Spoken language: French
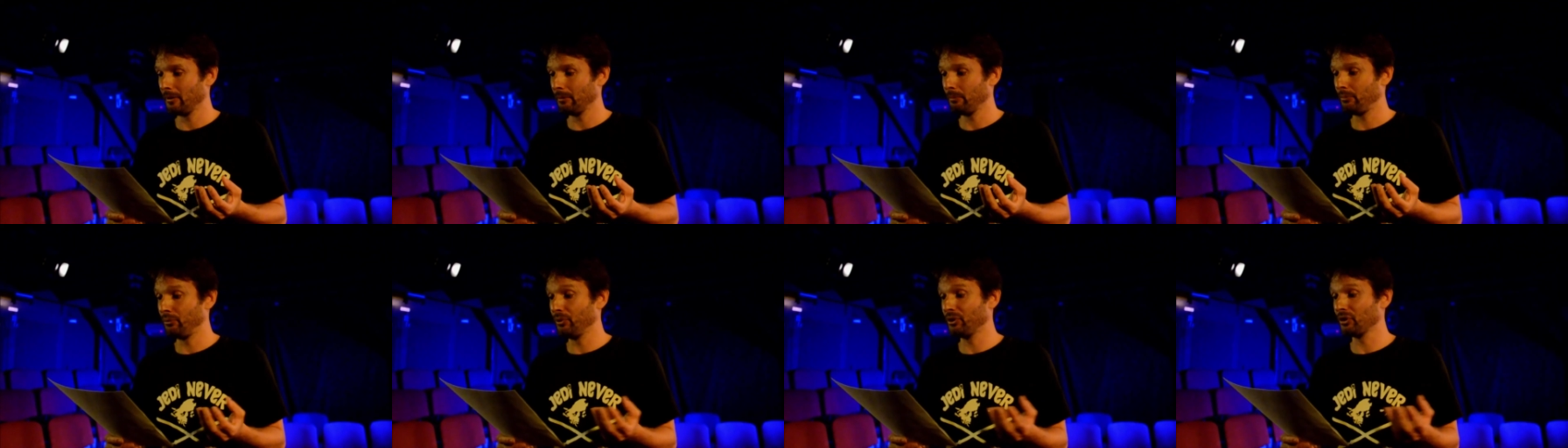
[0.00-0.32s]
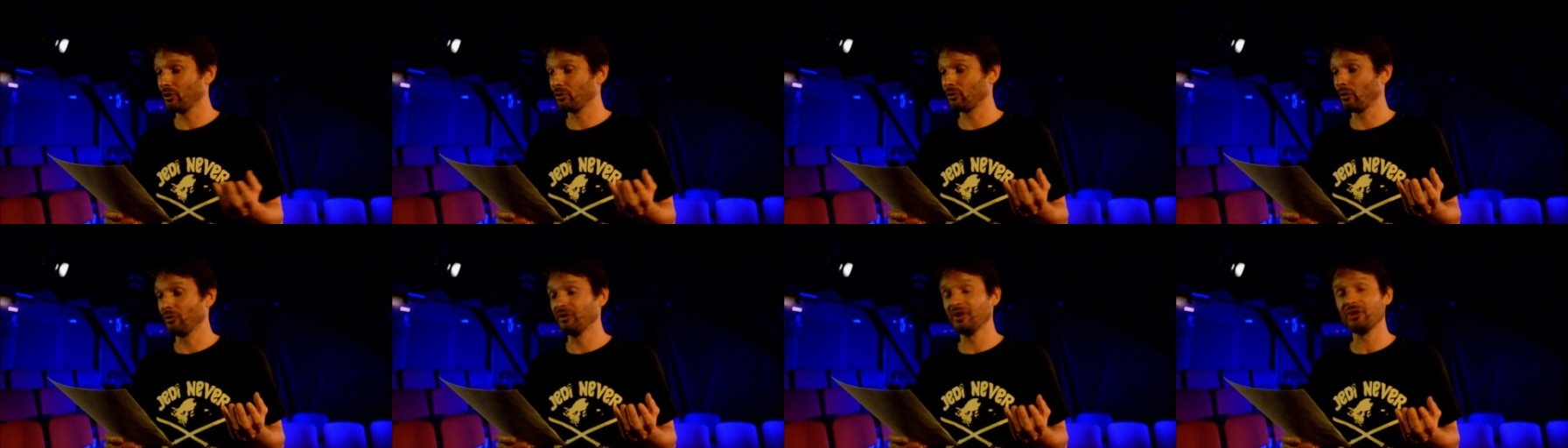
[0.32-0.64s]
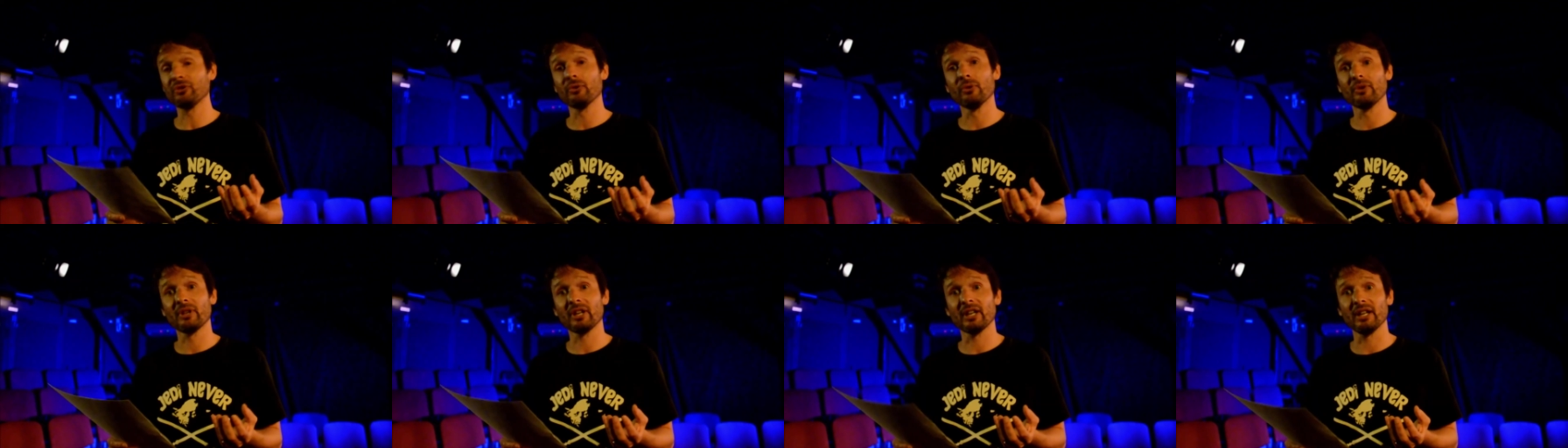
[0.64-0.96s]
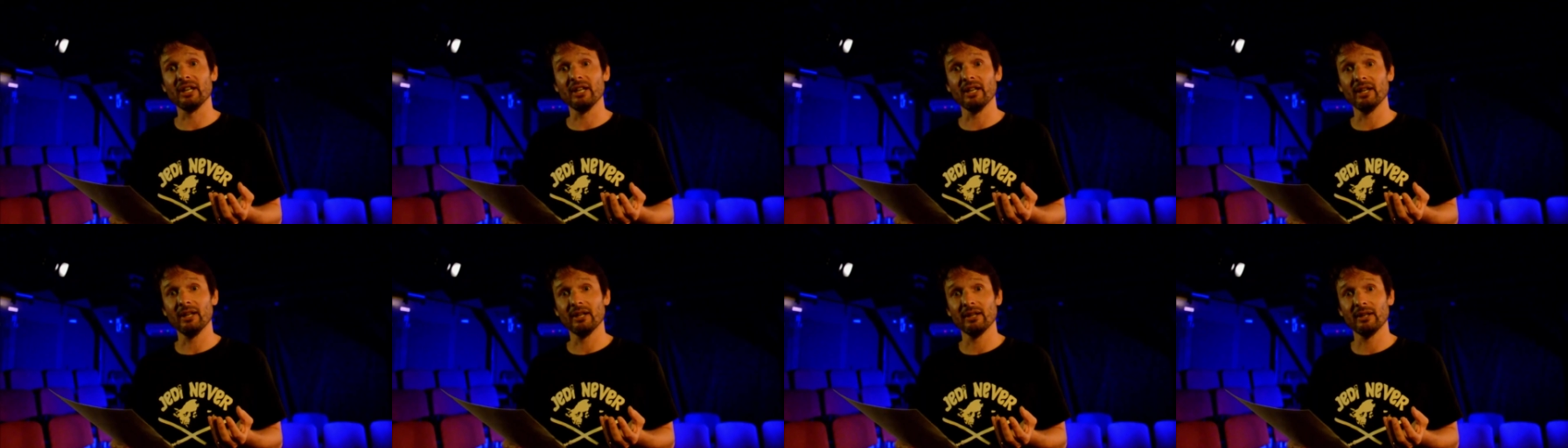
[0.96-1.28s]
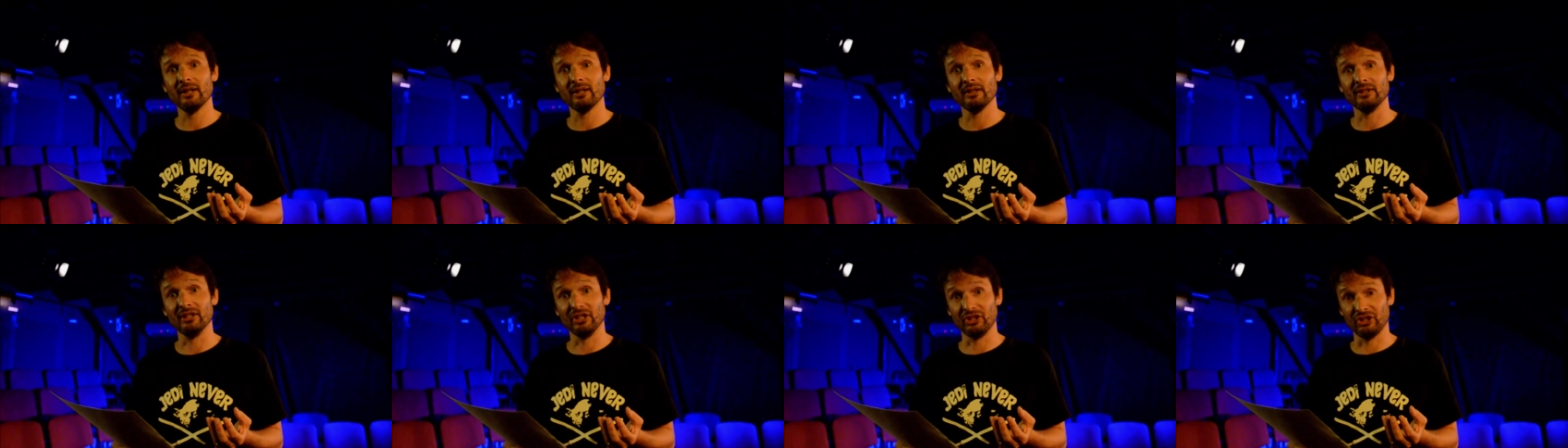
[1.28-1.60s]
puis j'entendis son cri
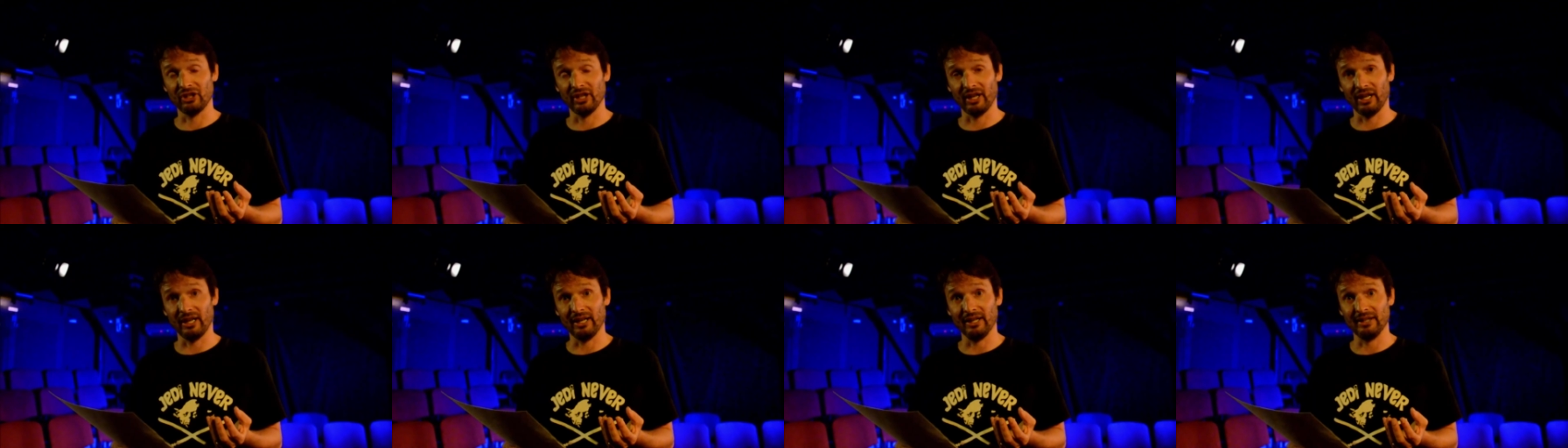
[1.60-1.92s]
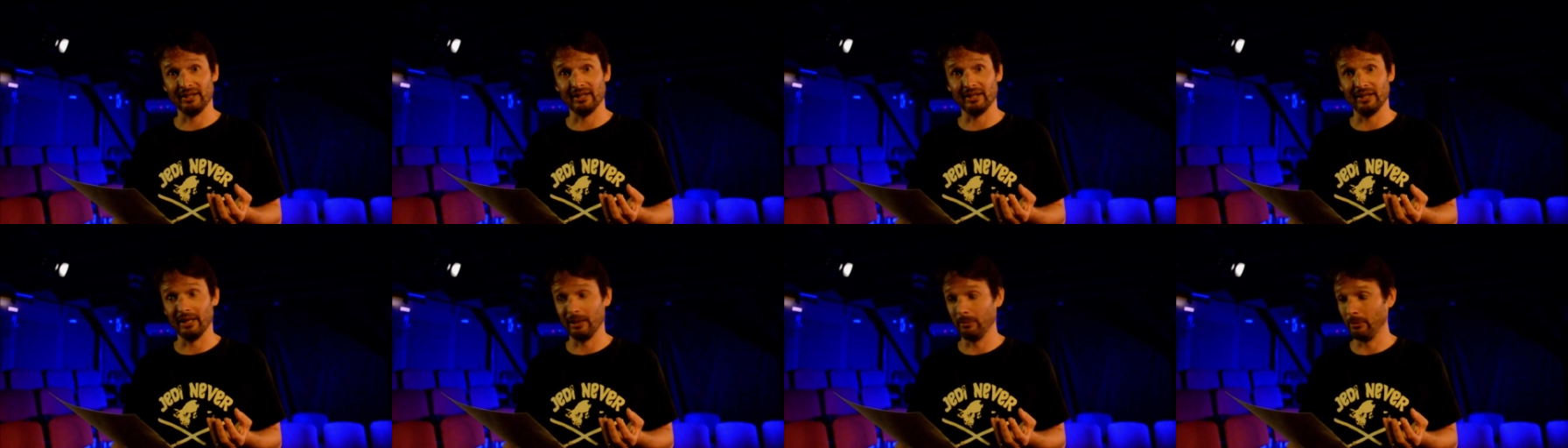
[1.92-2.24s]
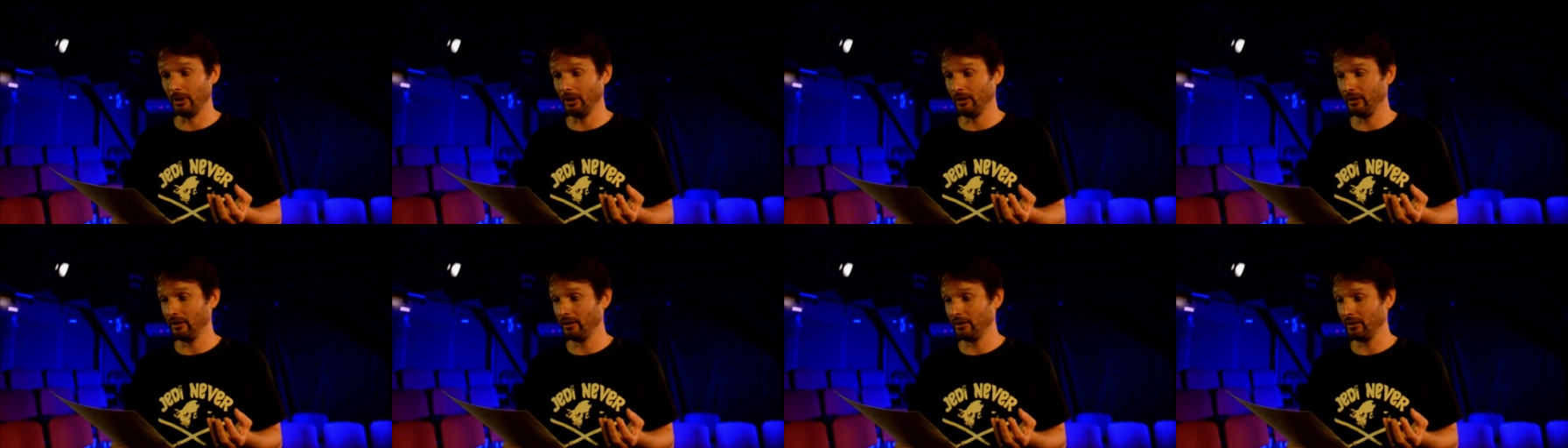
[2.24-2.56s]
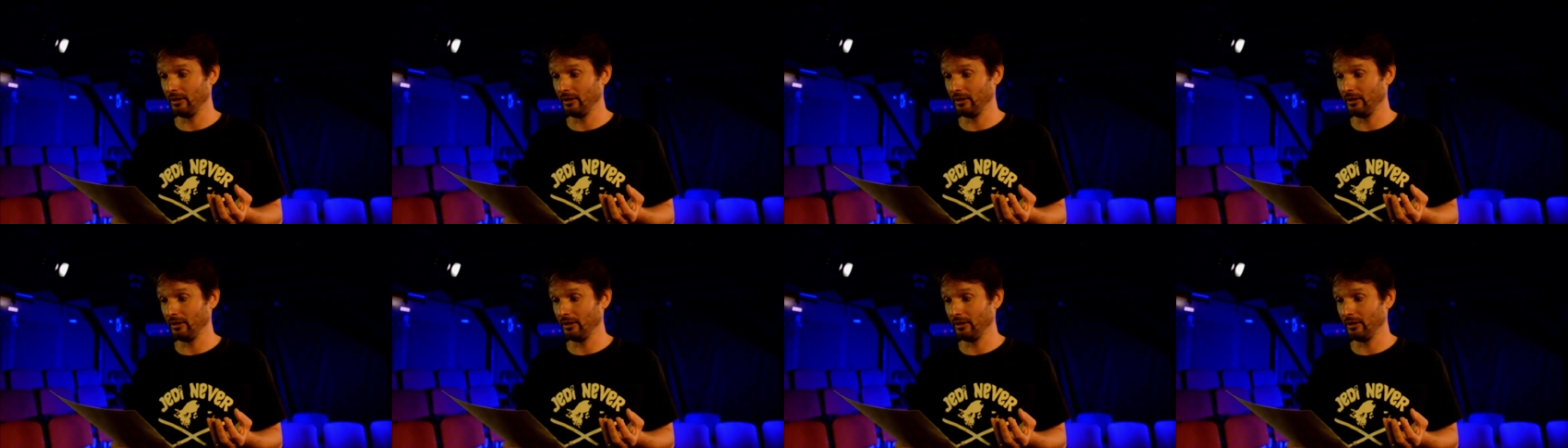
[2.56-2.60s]
déchirer les ténèbres.